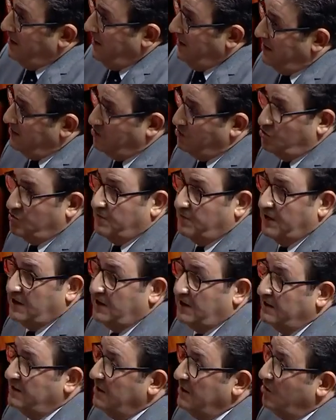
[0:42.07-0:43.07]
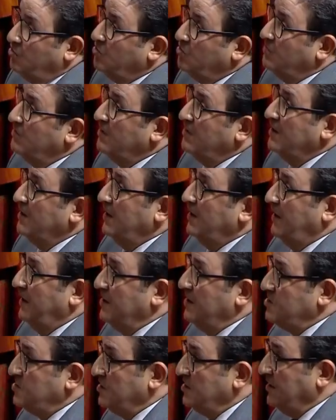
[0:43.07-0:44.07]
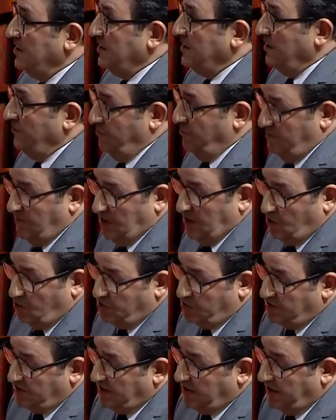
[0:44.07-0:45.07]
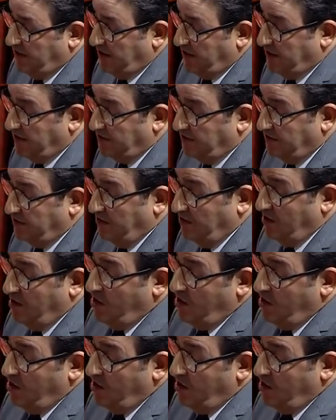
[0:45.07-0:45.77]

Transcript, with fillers: أحد الزملاء ديالكم على الشراكة فيما يخص الطائرات